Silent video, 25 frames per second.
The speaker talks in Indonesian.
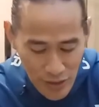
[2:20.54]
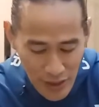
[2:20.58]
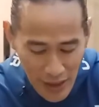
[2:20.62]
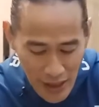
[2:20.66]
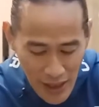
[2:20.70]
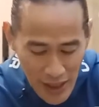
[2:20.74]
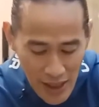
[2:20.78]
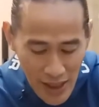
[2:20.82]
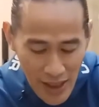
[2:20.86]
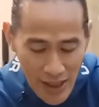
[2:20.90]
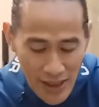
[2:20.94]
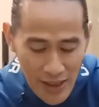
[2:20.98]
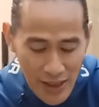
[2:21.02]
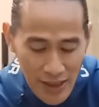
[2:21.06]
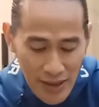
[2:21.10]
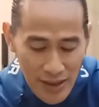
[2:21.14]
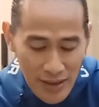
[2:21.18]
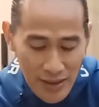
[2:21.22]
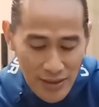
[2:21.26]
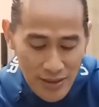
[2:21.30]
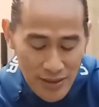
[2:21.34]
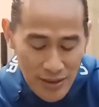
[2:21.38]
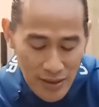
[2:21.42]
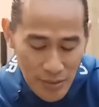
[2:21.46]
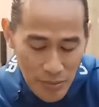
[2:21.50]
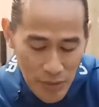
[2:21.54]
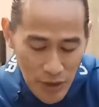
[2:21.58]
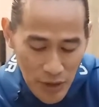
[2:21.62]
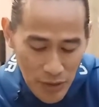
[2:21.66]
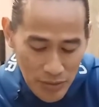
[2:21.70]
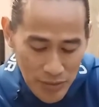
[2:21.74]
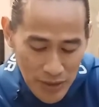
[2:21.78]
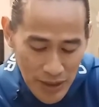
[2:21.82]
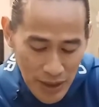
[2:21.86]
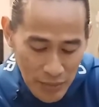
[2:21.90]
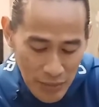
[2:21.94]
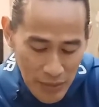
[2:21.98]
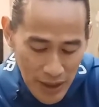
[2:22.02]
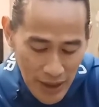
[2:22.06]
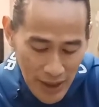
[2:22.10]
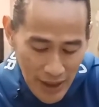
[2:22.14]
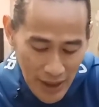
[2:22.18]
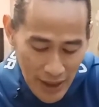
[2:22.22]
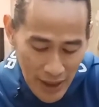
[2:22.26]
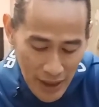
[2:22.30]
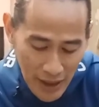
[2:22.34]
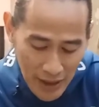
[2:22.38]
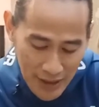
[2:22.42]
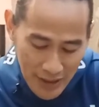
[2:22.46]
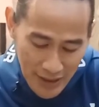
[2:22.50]
juga sebelum saya mak
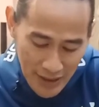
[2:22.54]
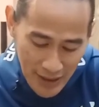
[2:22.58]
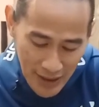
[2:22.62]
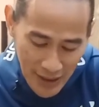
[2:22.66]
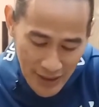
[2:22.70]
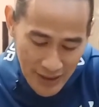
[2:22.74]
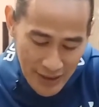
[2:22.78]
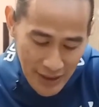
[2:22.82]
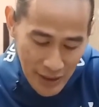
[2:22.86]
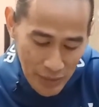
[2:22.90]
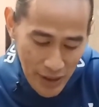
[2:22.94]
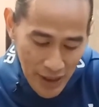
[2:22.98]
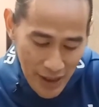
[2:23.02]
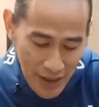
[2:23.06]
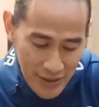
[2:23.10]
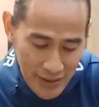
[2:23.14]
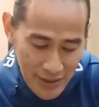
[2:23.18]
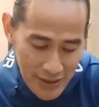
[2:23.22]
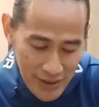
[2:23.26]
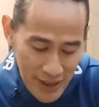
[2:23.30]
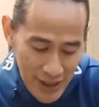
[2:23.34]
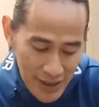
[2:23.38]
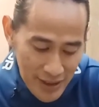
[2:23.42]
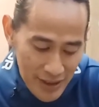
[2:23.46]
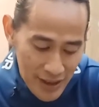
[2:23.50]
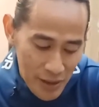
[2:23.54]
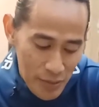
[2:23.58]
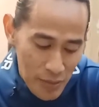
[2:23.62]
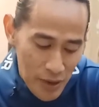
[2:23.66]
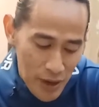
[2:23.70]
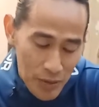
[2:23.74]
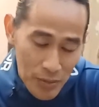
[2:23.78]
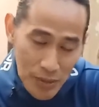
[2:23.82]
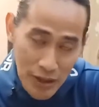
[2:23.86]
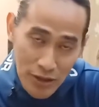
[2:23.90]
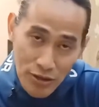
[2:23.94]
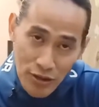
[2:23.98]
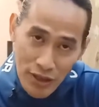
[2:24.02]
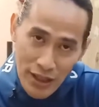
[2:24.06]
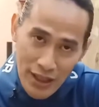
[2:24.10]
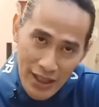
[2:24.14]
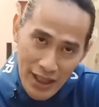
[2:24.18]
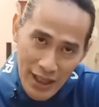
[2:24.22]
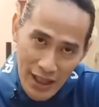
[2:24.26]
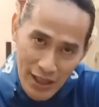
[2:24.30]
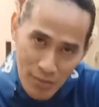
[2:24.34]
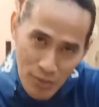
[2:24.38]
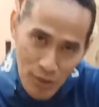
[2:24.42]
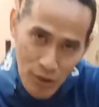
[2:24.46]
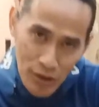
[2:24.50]
uh, ah, setelah saya makan steak saya baru masukin
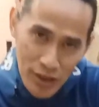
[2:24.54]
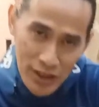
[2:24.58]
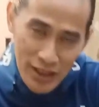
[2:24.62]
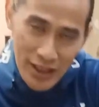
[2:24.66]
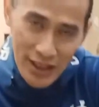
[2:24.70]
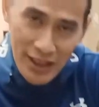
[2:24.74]
karbo